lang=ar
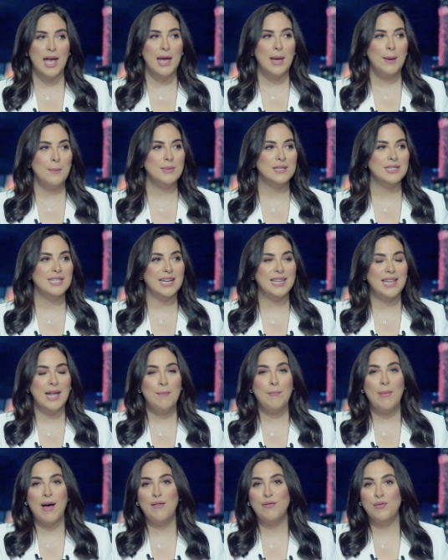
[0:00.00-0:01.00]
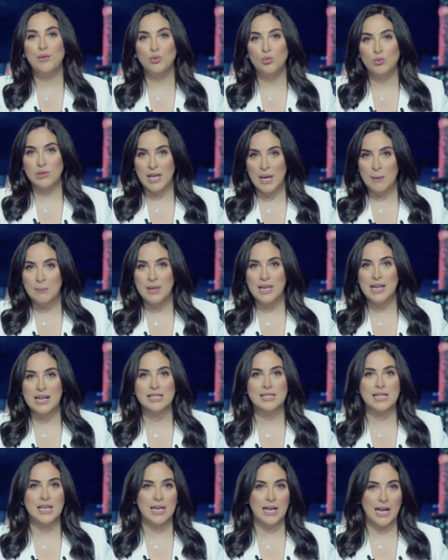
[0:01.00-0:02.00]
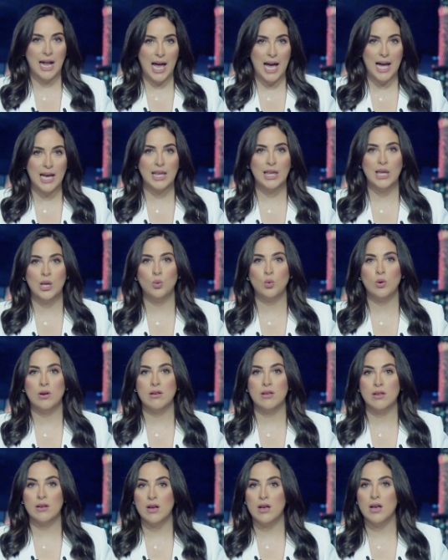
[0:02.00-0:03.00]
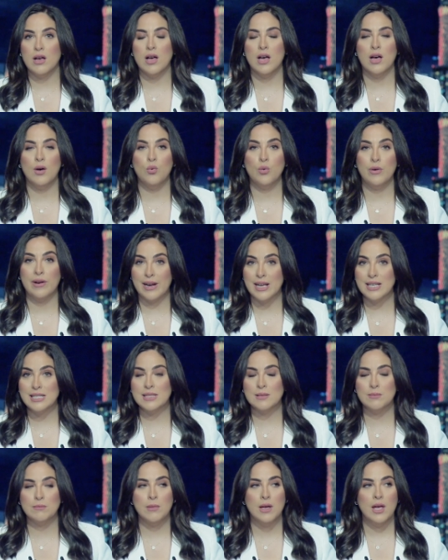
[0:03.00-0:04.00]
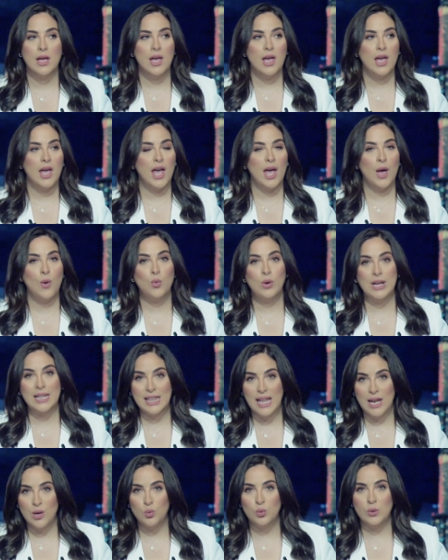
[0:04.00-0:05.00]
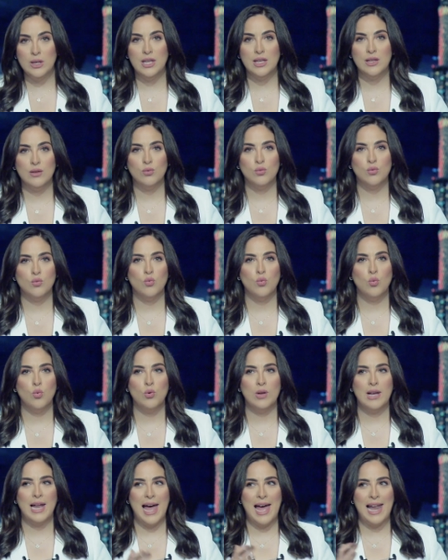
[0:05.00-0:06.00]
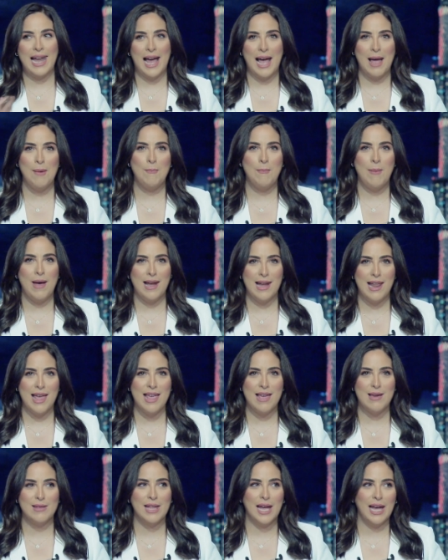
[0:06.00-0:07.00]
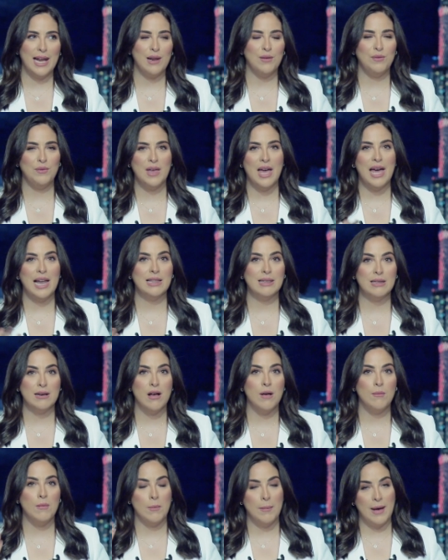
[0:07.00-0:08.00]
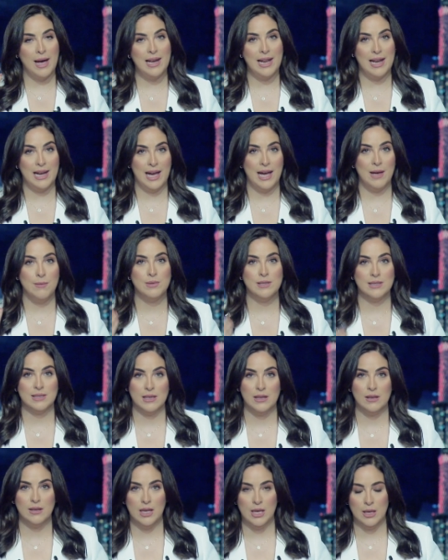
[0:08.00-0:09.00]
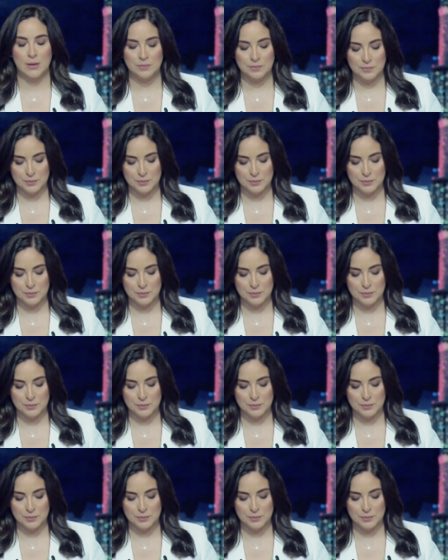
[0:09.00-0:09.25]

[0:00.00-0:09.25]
باستخدام بقى فنون جميلة زي الحكي والقراءة والرسم آه، والتلوين والألعاب بقى اللي هي داخلة فيها الدراما مع الألعاب الذهنية